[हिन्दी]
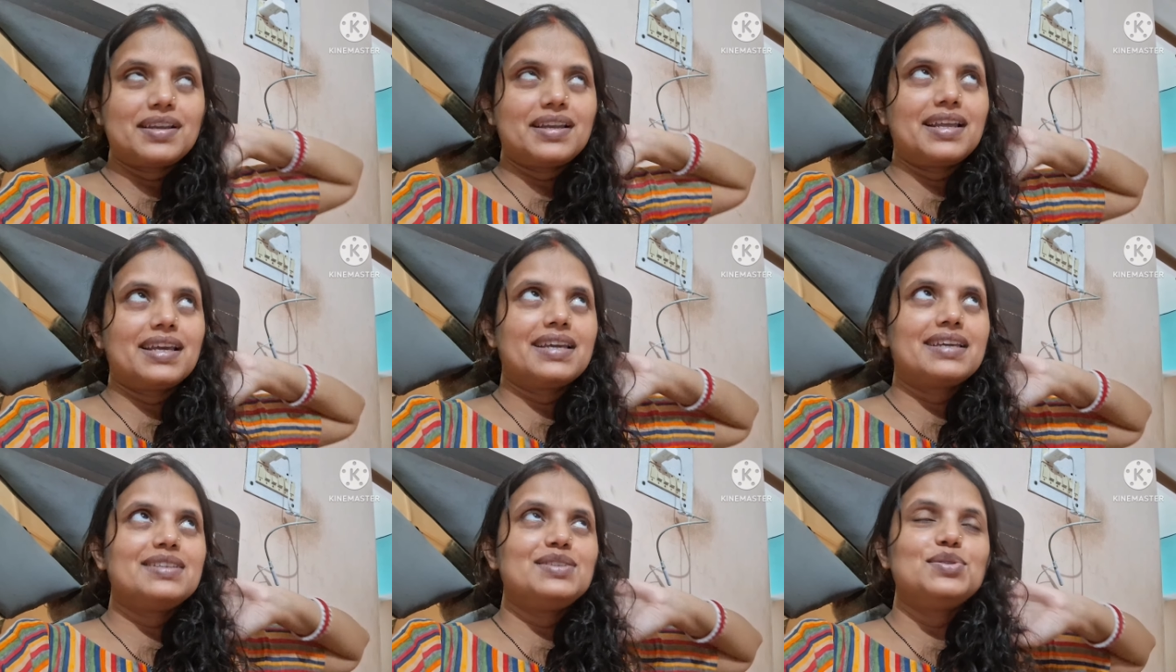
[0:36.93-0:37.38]

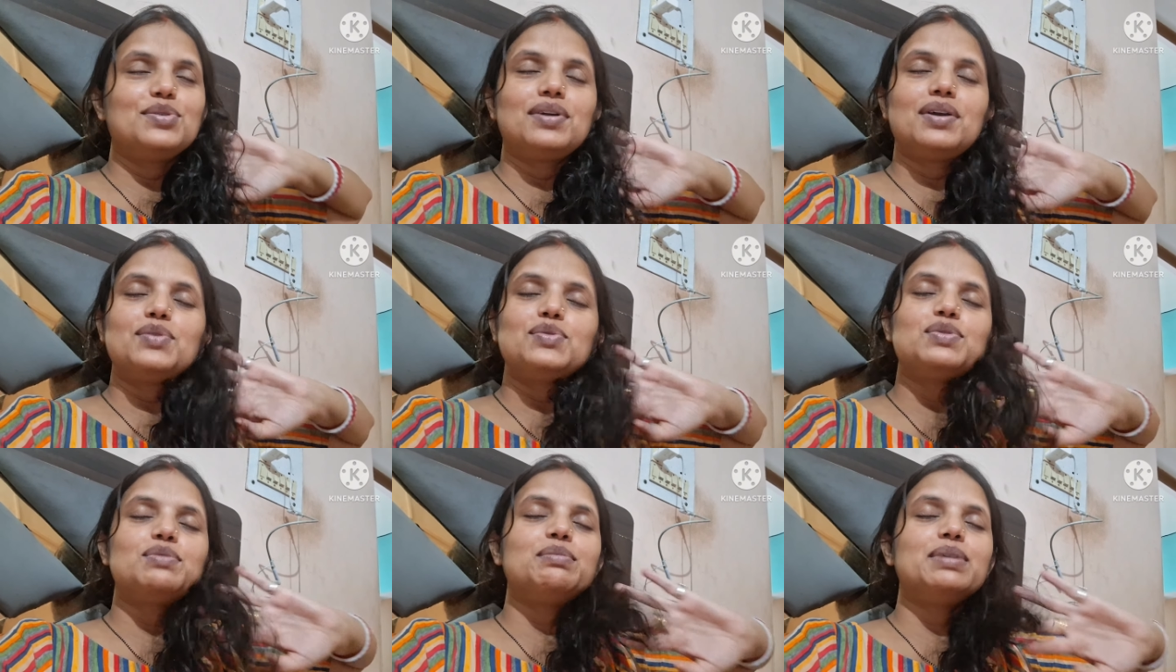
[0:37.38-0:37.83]
लेकिन जो
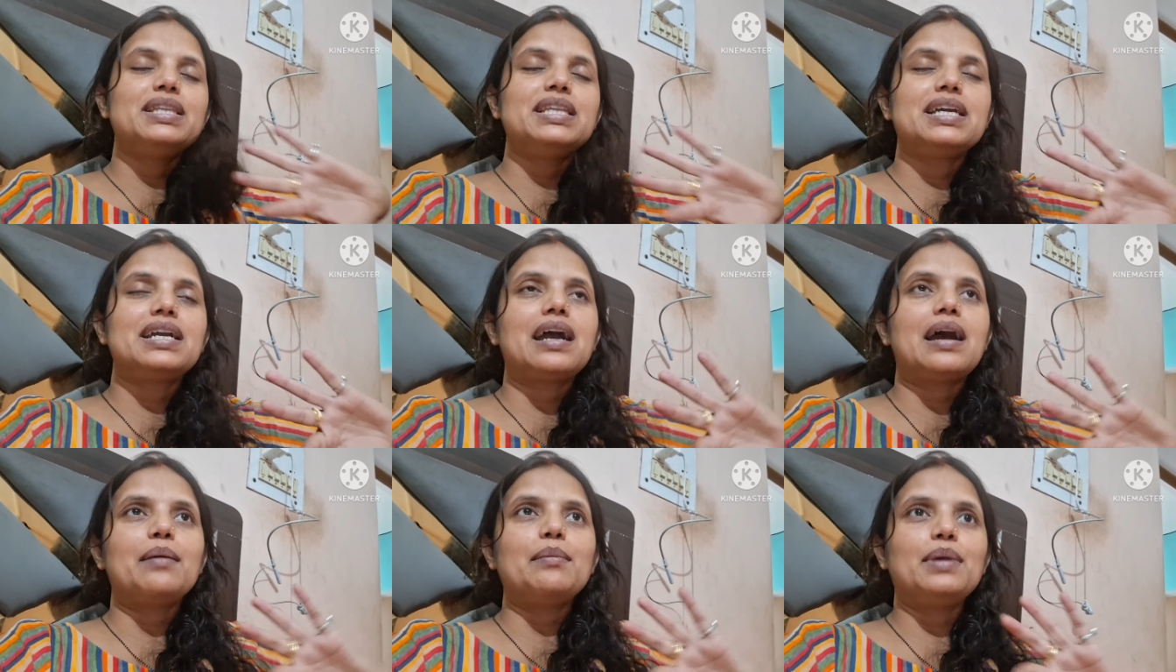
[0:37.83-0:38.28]
है उसमें
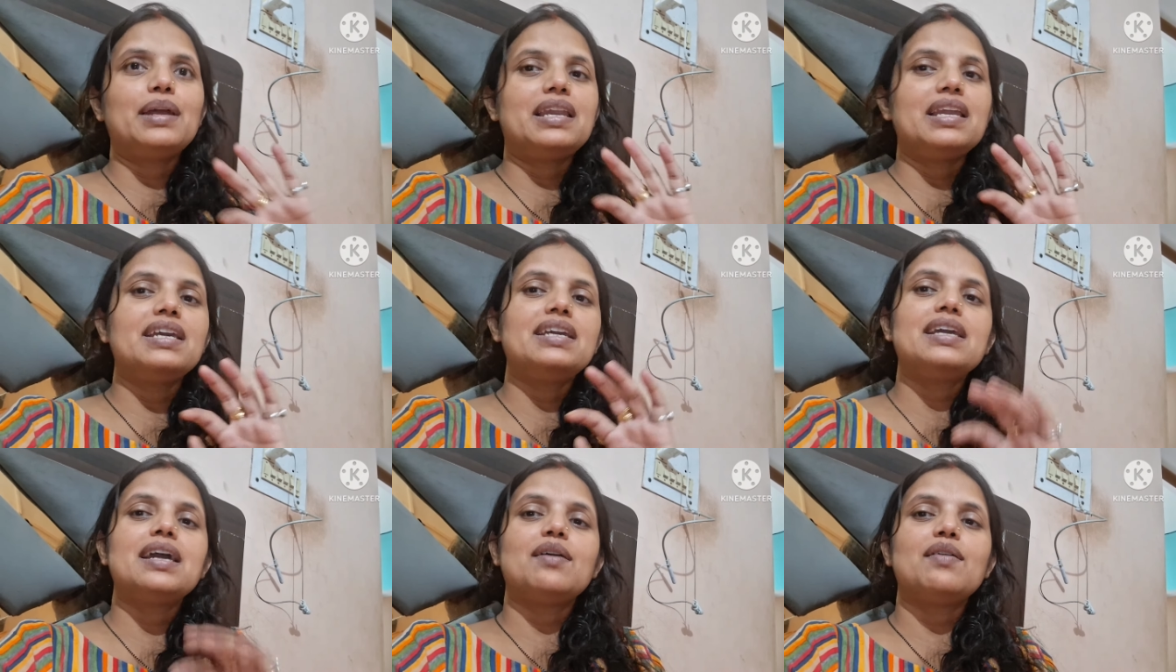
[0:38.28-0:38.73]
देखा मैंने कि